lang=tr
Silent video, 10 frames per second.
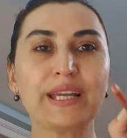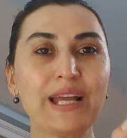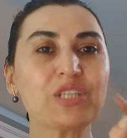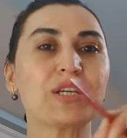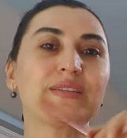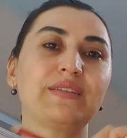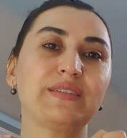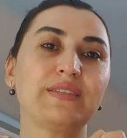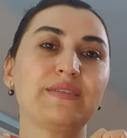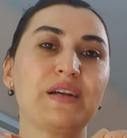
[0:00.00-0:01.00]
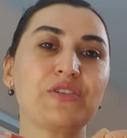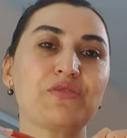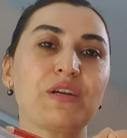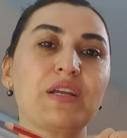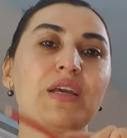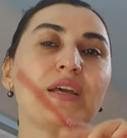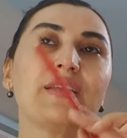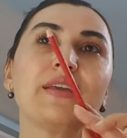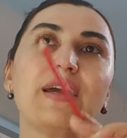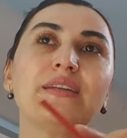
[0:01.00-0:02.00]
gerçekten ihtiyacı var.
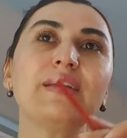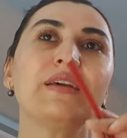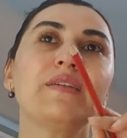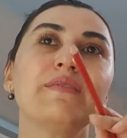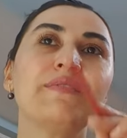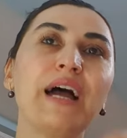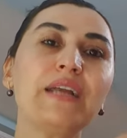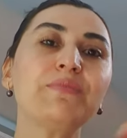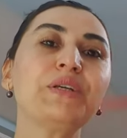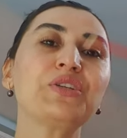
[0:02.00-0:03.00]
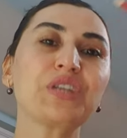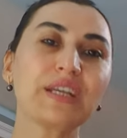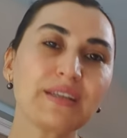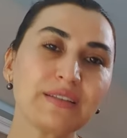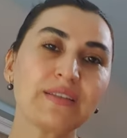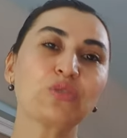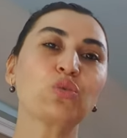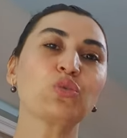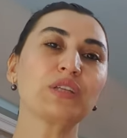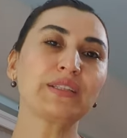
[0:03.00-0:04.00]
Yani vermeyecek
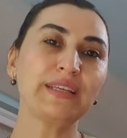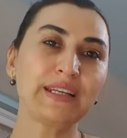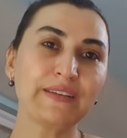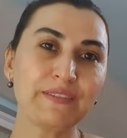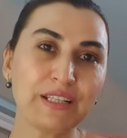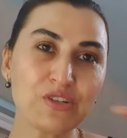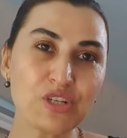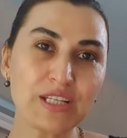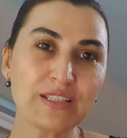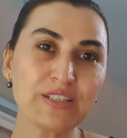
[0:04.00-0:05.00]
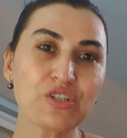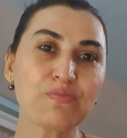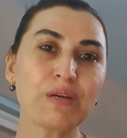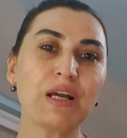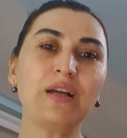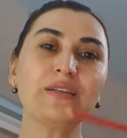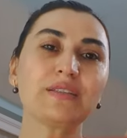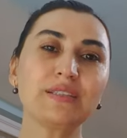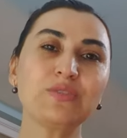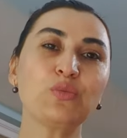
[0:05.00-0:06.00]
nasıl olsa diyerek vereceğiniz için ben hayır
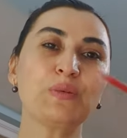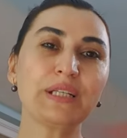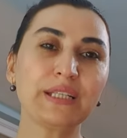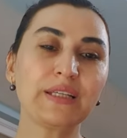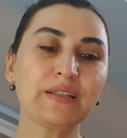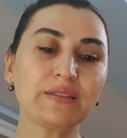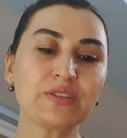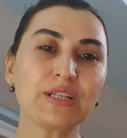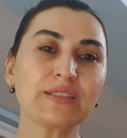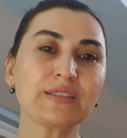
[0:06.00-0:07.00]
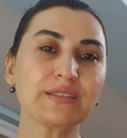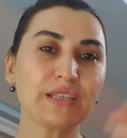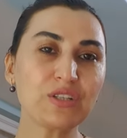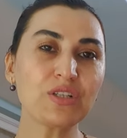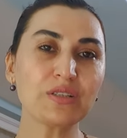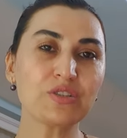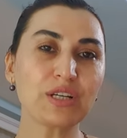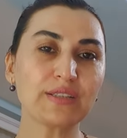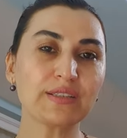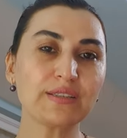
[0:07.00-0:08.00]
siz o parayı geri alacaksınız geç
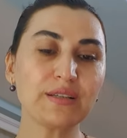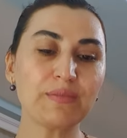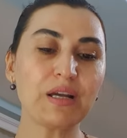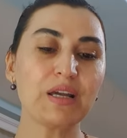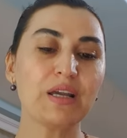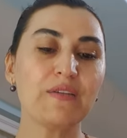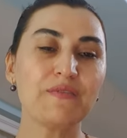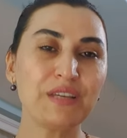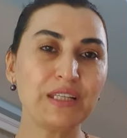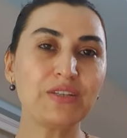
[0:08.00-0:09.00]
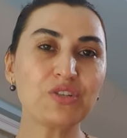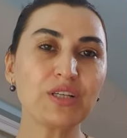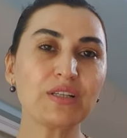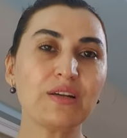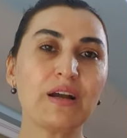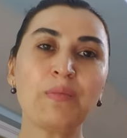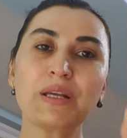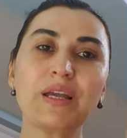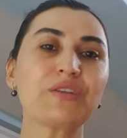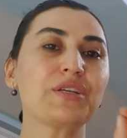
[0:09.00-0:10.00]
alacaksınız ama verecek ama
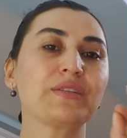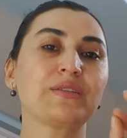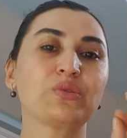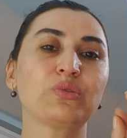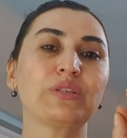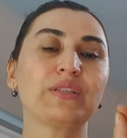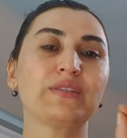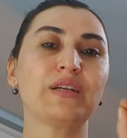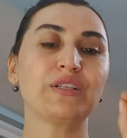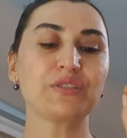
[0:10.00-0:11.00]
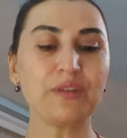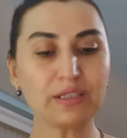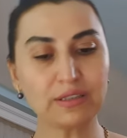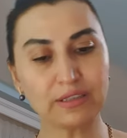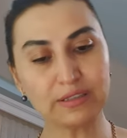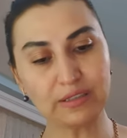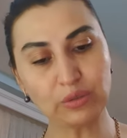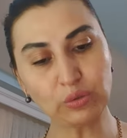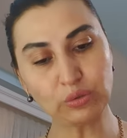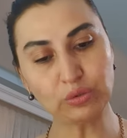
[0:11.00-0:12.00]
gerçekten onun ihtiyacı var.
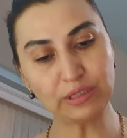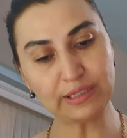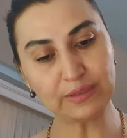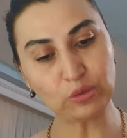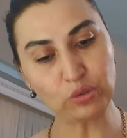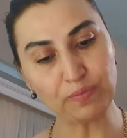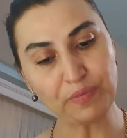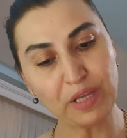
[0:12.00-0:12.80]
Destek olun istiyorum.